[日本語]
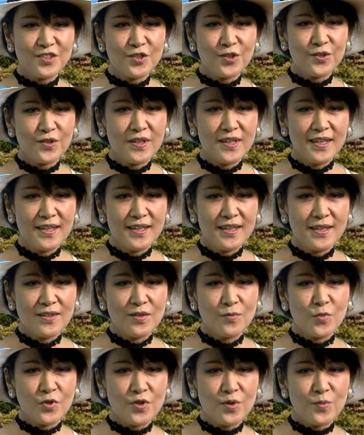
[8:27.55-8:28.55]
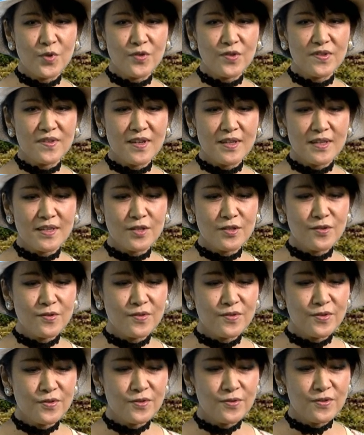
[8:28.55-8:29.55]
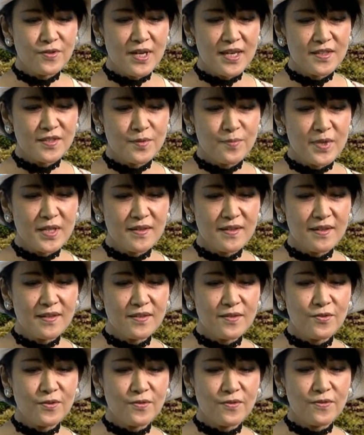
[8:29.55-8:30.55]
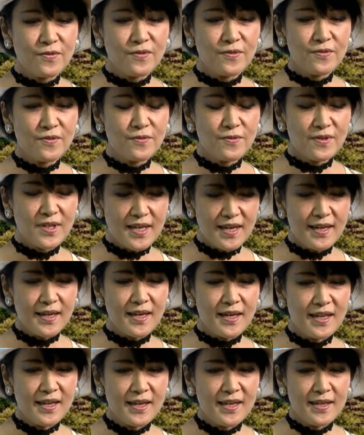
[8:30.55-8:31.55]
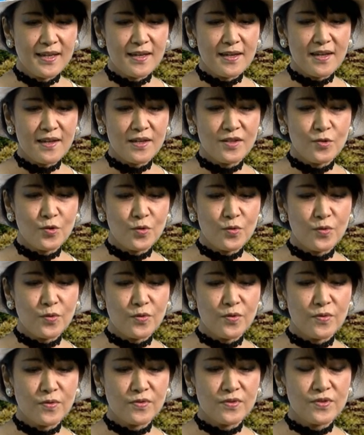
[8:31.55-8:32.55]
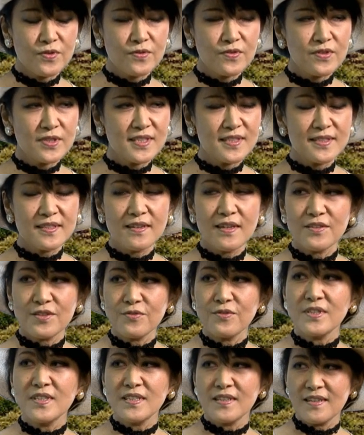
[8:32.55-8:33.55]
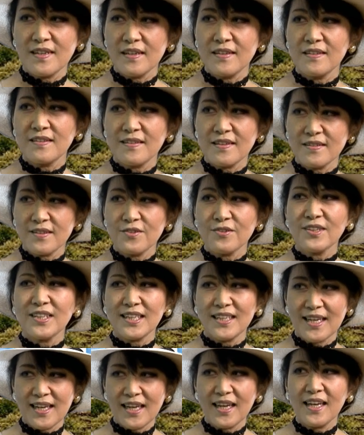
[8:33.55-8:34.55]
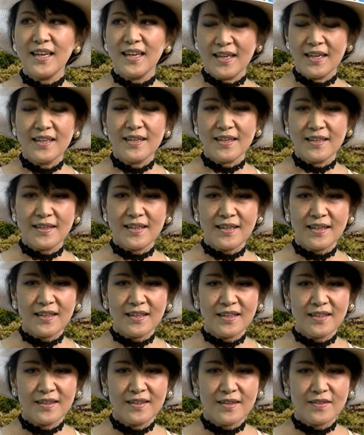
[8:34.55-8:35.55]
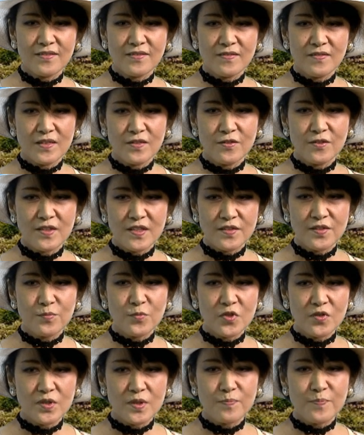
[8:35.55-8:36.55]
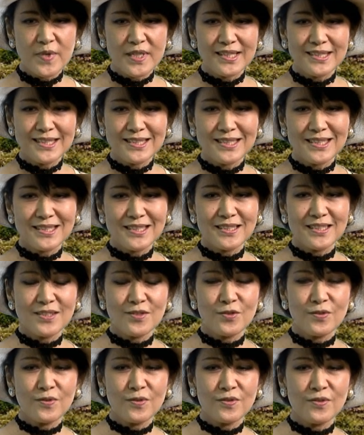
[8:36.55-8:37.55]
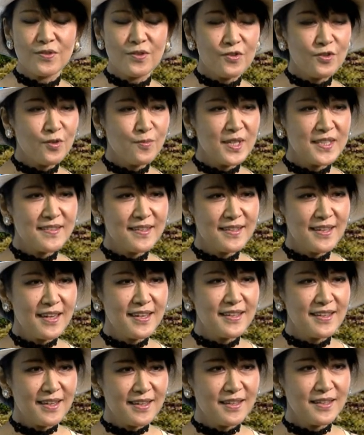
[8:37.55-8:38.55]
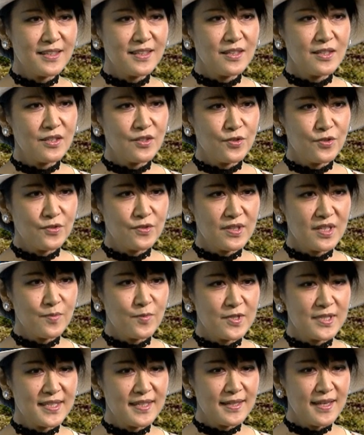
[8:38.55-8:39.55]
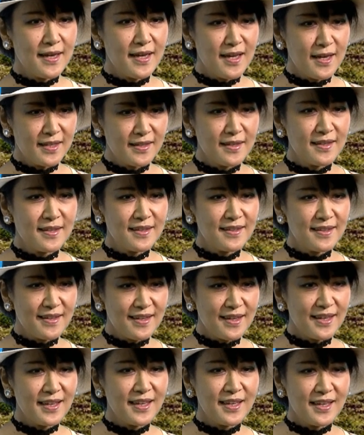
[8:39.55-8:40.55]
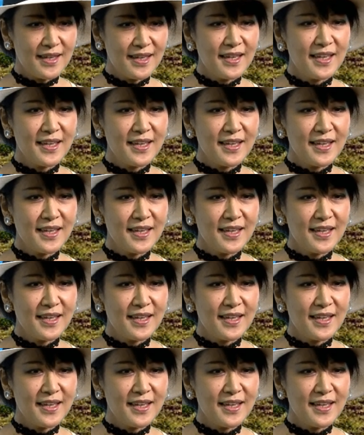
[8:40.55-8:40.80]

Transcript: あのもともと作曲を始めたのがあのちょうど父が入院していた時で、うん、であの私もやっぱり父を喜ばせたいなっていう気持ちがあって